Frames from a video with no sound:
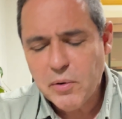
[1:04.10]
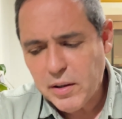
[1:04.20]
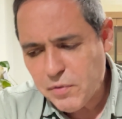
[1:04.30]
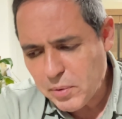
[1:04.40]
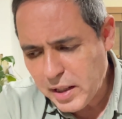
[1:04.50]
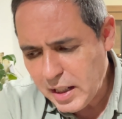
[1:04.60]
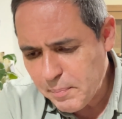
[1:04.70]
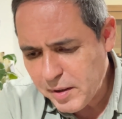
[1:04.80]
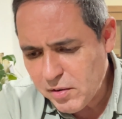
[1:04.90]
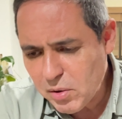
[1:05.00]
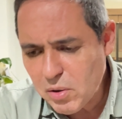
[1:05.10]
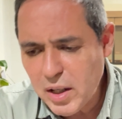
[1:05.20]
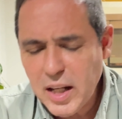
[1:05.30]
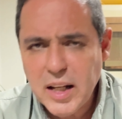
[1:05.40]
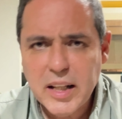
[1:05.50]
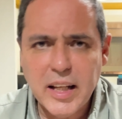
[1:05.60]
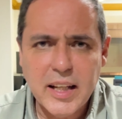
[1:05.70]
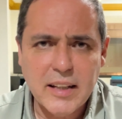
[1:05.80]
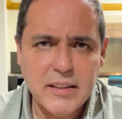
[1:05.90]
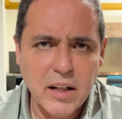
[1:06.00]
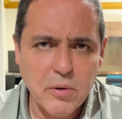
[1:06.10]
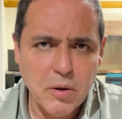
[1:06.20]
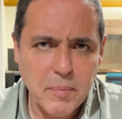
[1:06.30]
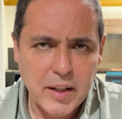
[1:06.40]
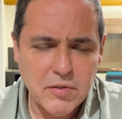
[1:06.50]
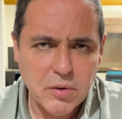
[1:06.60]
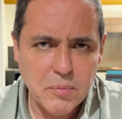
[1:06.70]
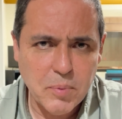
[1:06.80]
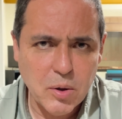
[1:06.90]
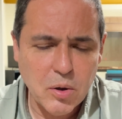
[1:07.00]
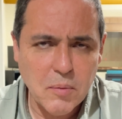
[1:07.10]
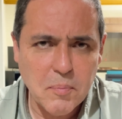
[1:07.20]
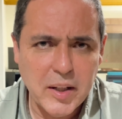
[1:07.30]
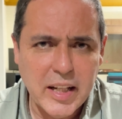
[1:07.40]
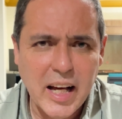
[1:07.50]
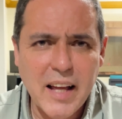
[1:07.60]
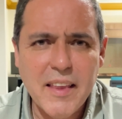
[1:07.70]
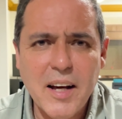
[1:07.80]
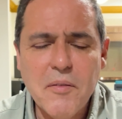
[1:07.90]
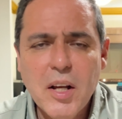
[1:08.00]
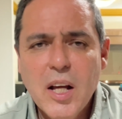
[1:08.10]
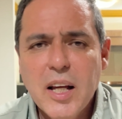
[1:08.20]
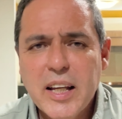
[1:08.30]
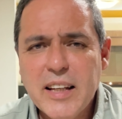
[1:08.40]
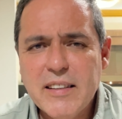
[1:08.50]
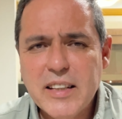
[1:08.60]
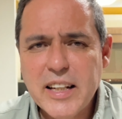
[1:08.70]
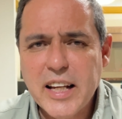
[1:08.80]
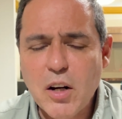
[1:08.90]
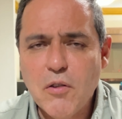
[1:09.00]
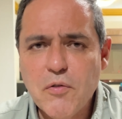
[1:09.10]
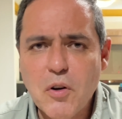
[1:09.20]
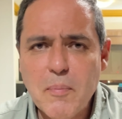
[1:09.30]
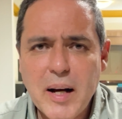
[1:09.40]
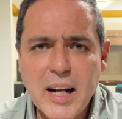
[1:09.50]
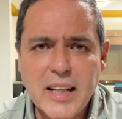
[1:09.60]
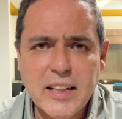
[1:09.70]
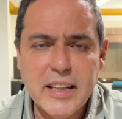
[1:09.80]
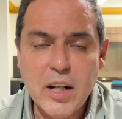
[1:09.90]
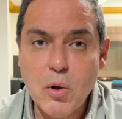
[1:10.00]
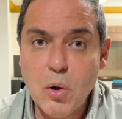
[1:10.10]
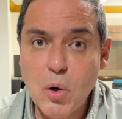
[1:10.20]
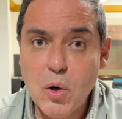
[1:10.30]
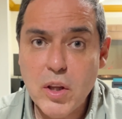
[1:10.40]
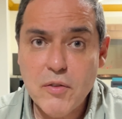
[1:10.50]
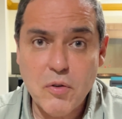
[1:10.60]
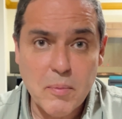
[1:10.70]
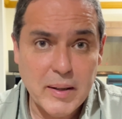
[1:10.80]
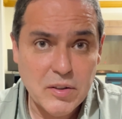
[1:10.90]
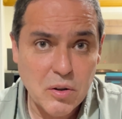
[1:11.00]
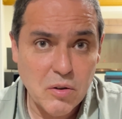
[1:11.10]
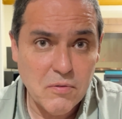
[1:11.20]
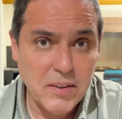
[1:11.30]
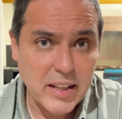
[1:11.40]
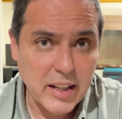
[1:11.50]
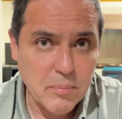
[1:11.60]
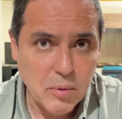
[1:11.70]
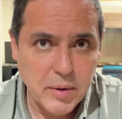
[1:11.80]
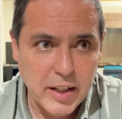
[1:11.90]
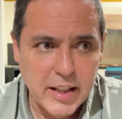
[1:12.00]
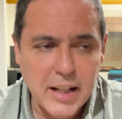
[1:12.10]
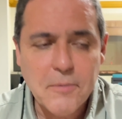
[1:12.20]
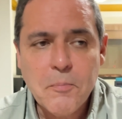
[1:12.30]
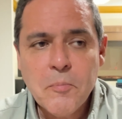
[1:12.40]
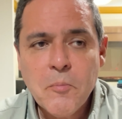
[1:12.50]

una funda a la persona, que hay que hacerle una operación un poco complicada, que se tiene que conformar a tener dolor, deformación, falta de movilidad.